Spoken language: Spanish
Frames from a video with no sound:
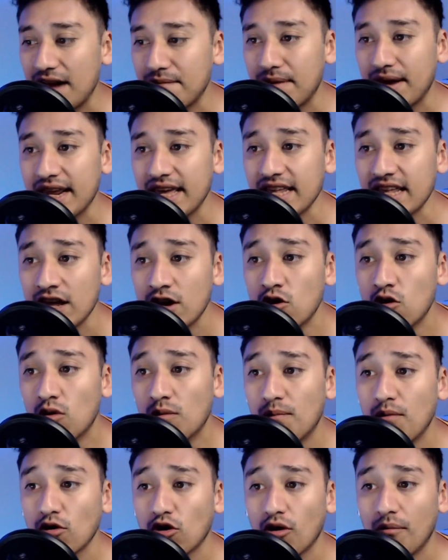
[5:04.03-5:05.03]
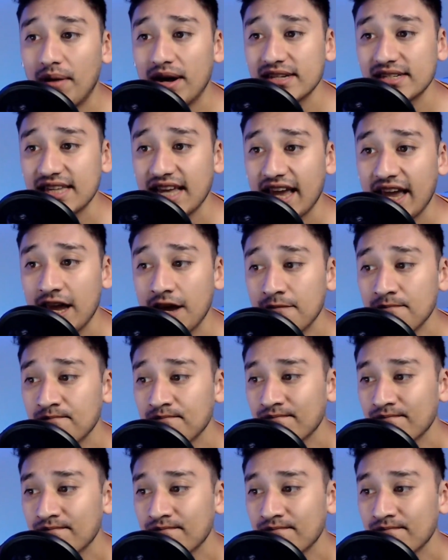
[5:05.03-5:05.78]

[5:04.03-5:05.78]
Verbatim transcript: Madrid un poco más de